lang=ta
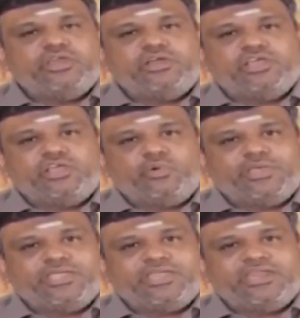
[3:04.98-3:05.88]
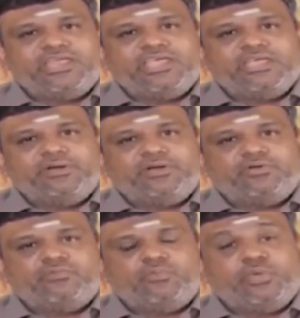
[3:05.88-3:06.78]
உயிரணுக்களுடைய எண்ணிக்கை
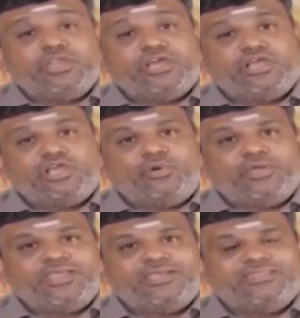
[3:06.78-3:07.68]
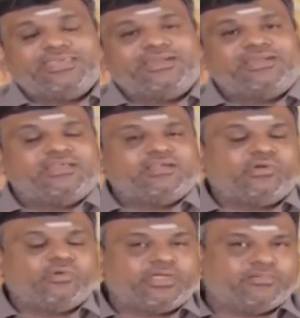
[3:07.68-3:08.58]
மற்றும் உயிரணுக்களுடைய திறனில்
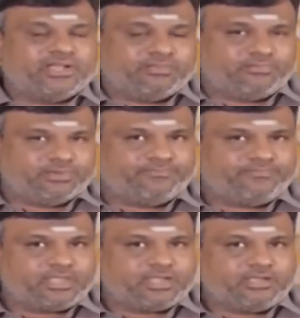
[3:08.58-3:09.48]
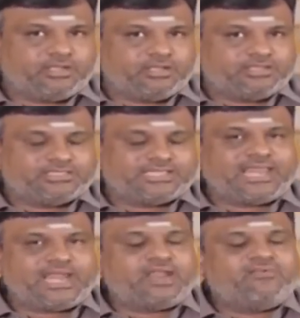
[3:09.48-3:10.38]
இருக்கக்கூடிய பாதிப்பு
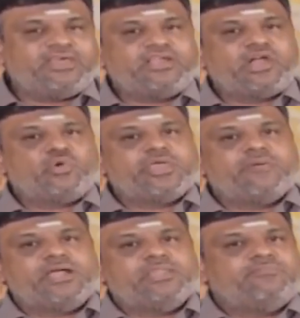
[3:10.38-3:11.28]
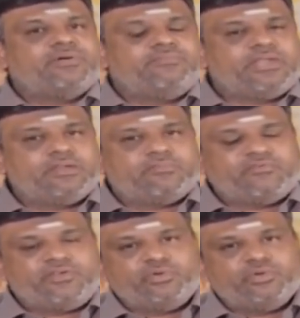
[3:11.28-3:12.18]
செயலளவில் இருக்கக்கூடிய பாதிப்பு அப்படின்னு நம்ம
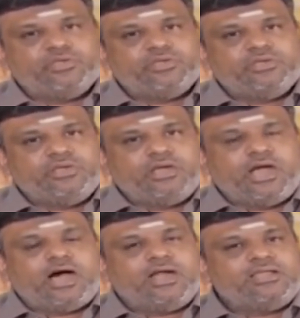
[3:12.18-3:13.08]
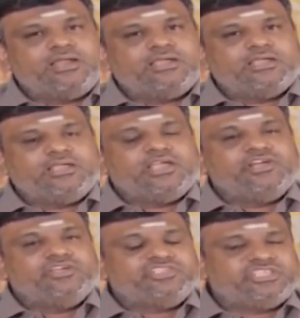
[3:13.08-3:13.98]
வரும்போது ஆண்களுக்கு
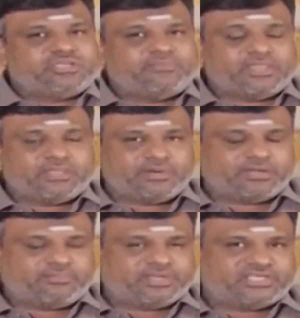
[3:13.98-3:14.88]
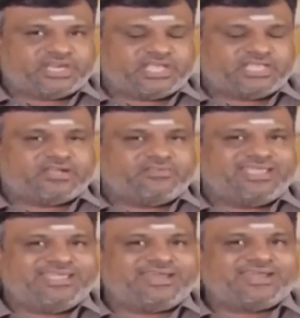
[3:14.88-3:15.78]
எழுச்சி சம்பந்தப்பட்ட பிரச்சனை அதாவது
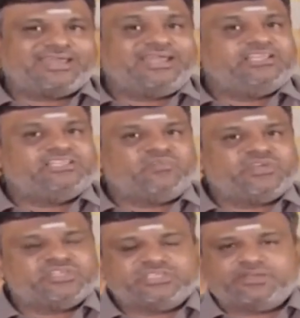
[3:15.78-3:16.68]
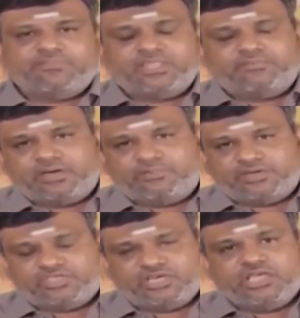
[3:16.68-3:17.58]
எரக்டைல் டிஸ்பங்ஷன் சம்பந்தப்பட்ட
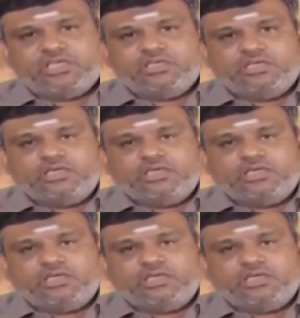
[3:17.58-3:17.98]
பிரச்சனை